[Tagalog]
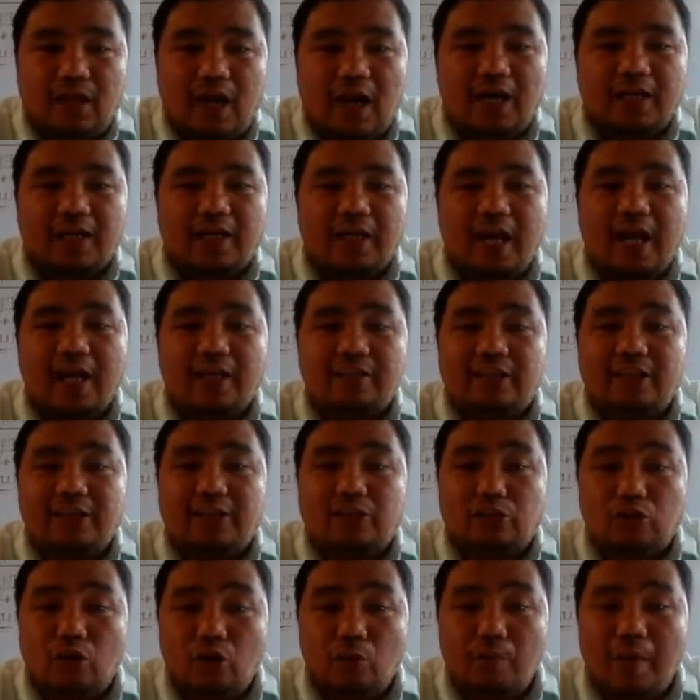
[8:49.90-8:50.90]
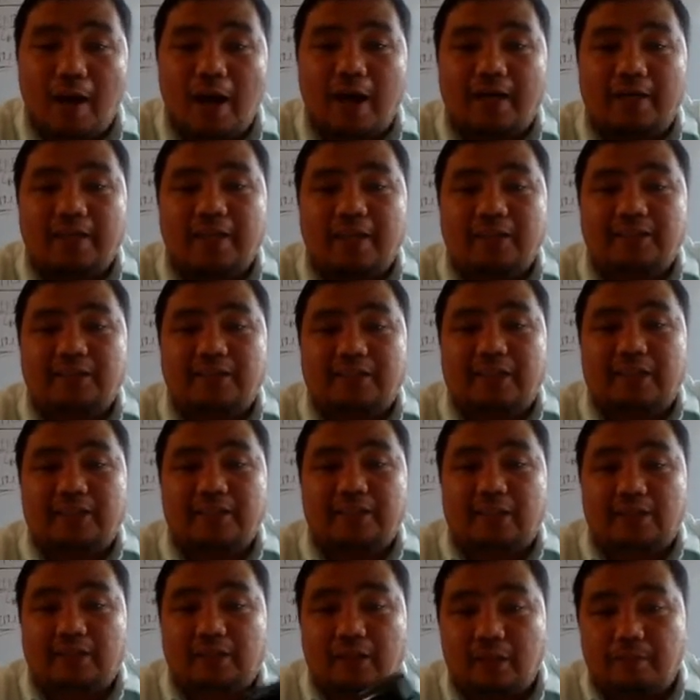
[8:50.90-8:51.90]
Ang iyang tisyuba is
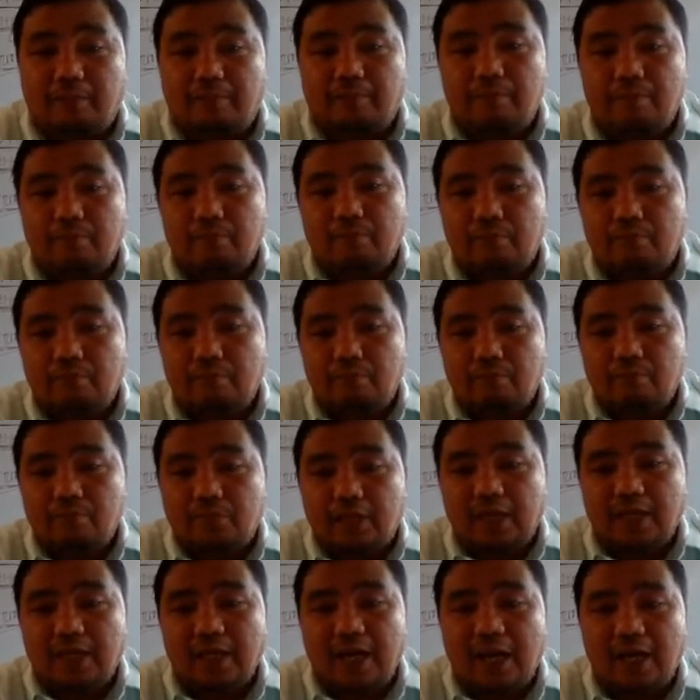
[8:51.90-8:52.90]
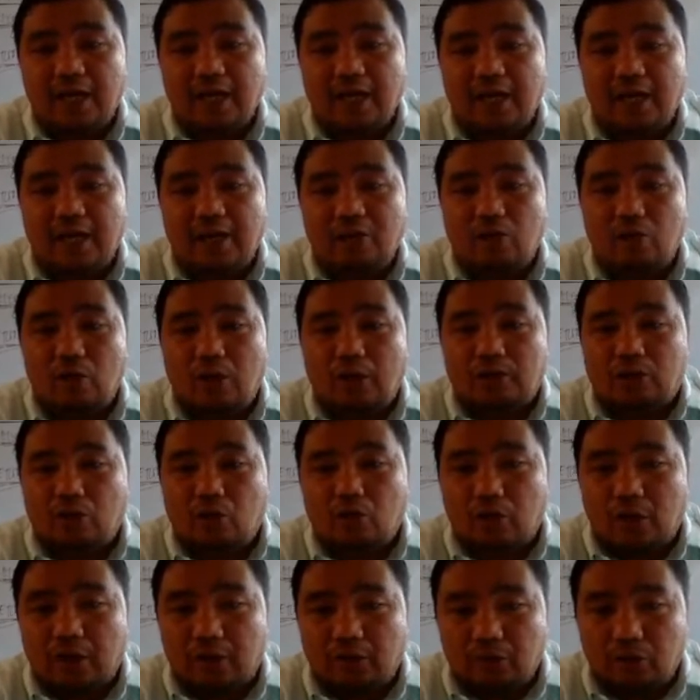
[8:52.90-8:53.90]
tentative. Kinahanglan
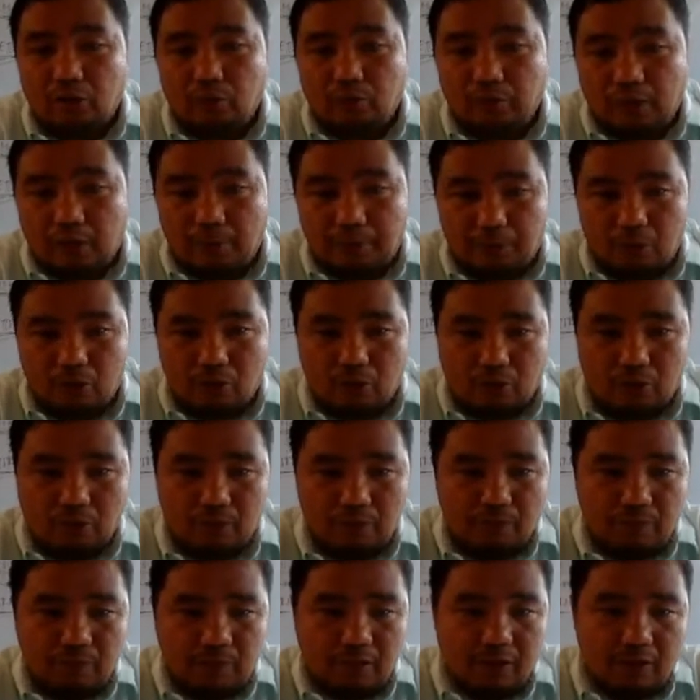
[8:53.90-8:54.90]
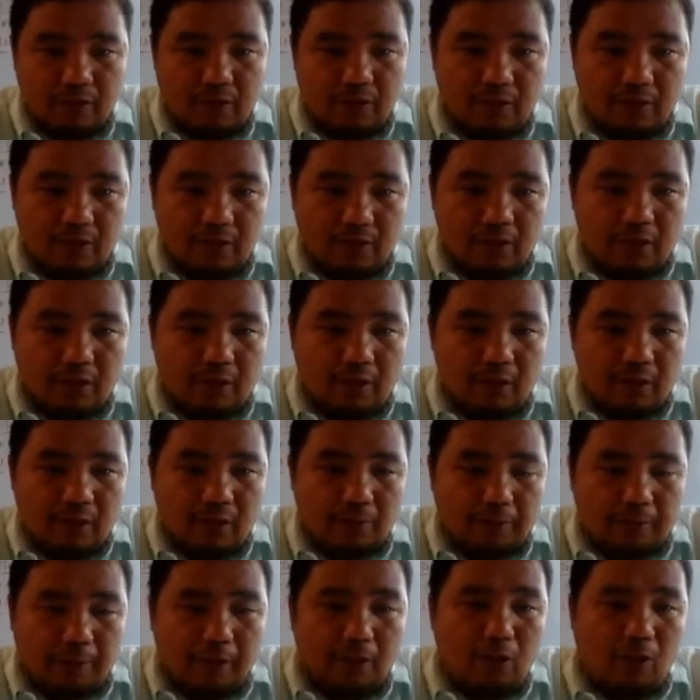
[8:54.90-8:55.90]
hulaton ang Yom kipor.
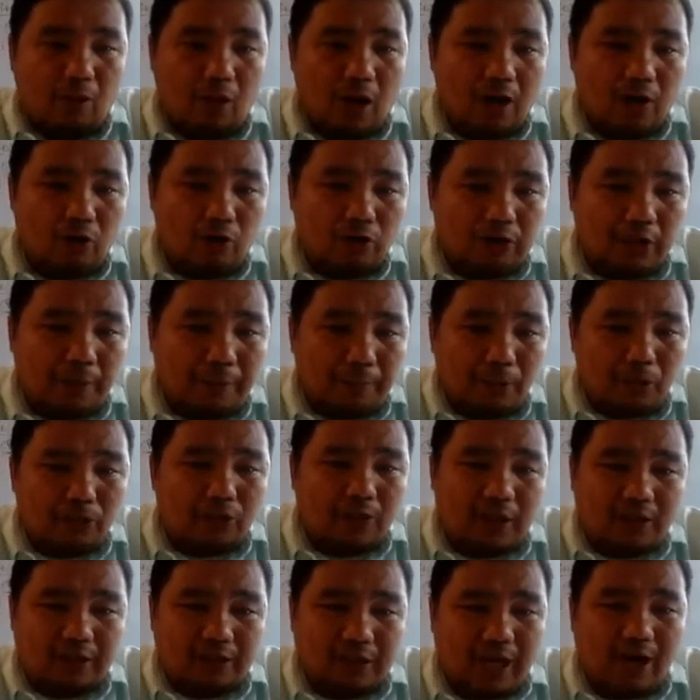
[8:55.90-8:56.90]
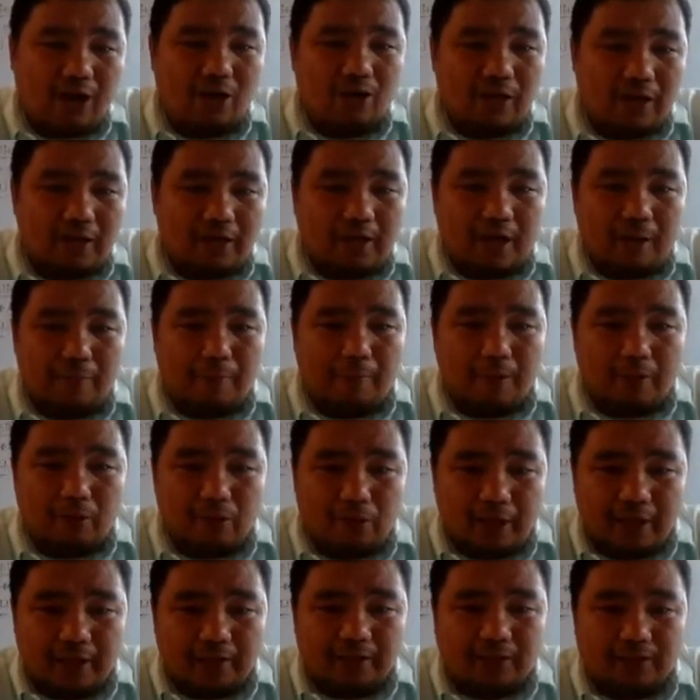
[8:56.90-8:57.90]
Pero ang usapod ka tawo nga
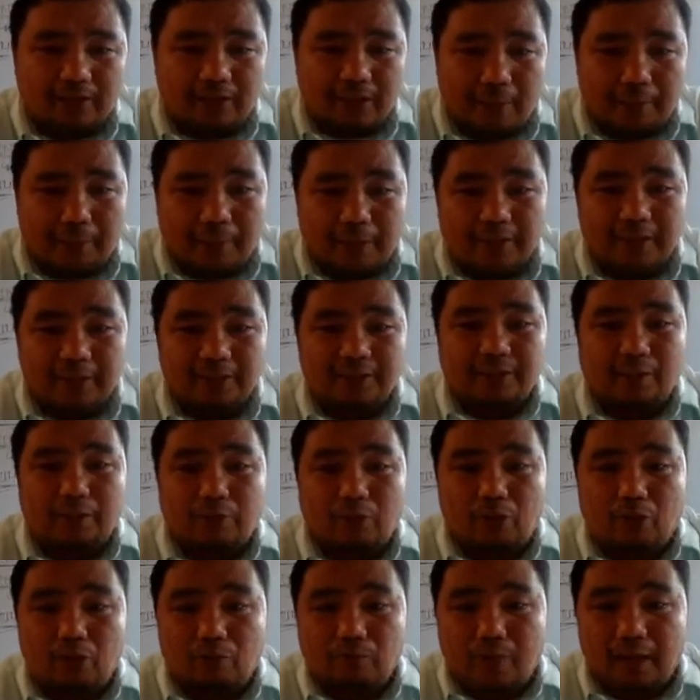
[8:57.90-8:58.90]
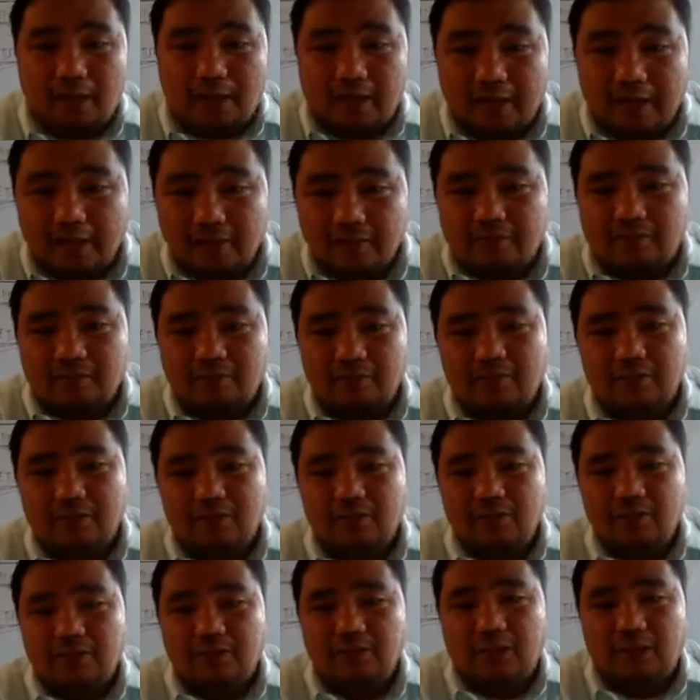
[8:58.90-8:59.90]
nakabayolate nga punishable og karet,
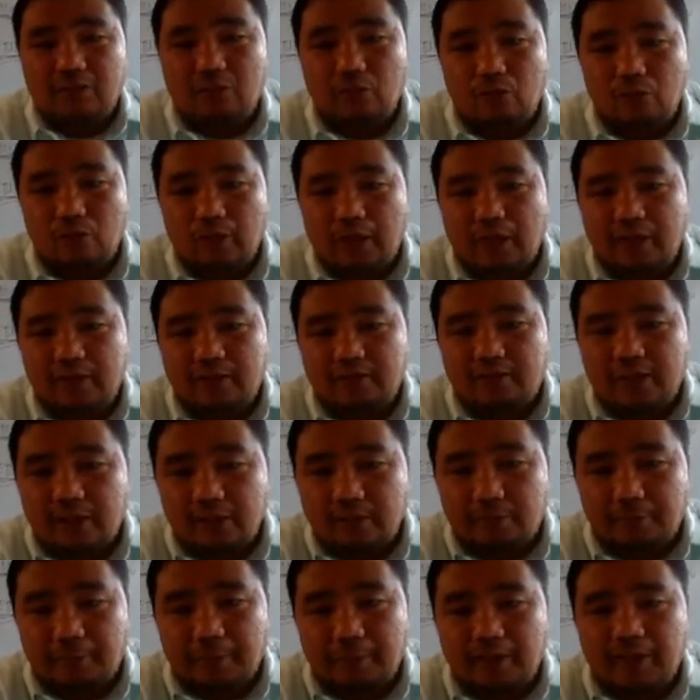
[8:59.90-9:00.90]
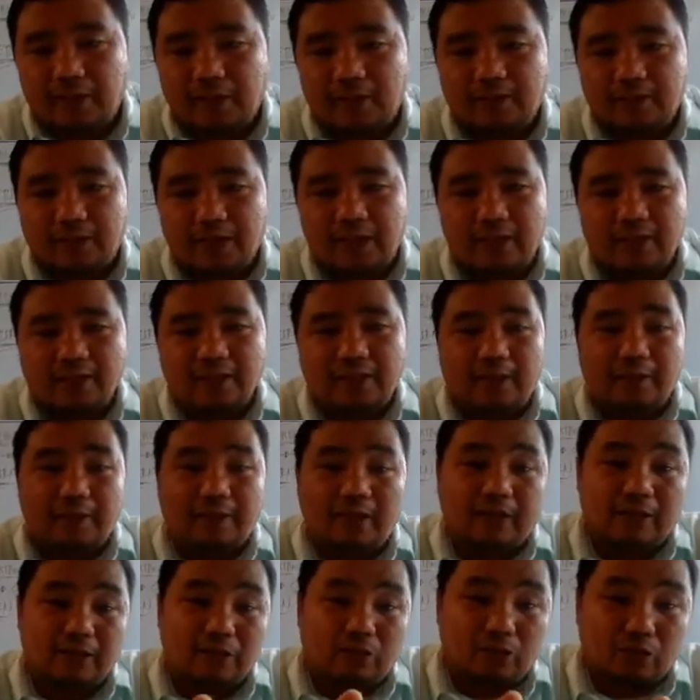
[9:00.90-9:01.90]
nya dunay death penalty, nya
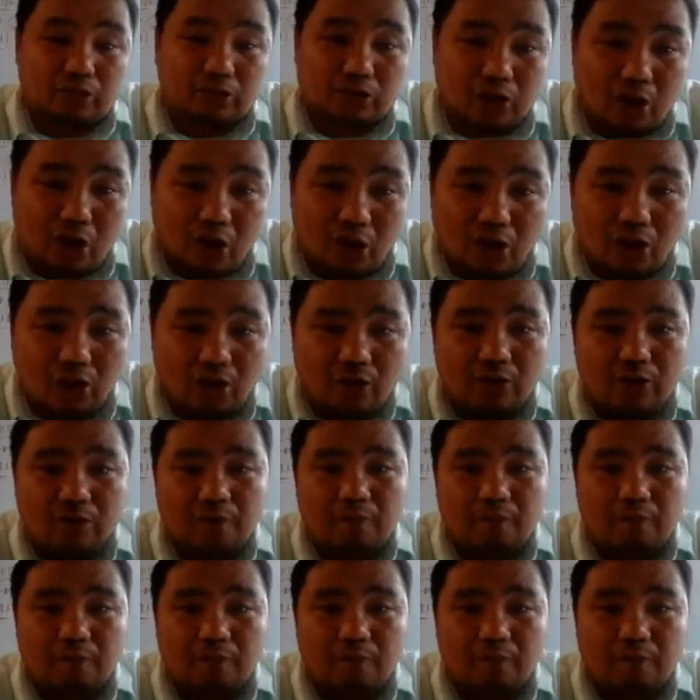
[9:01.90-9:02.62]
naghinulsol,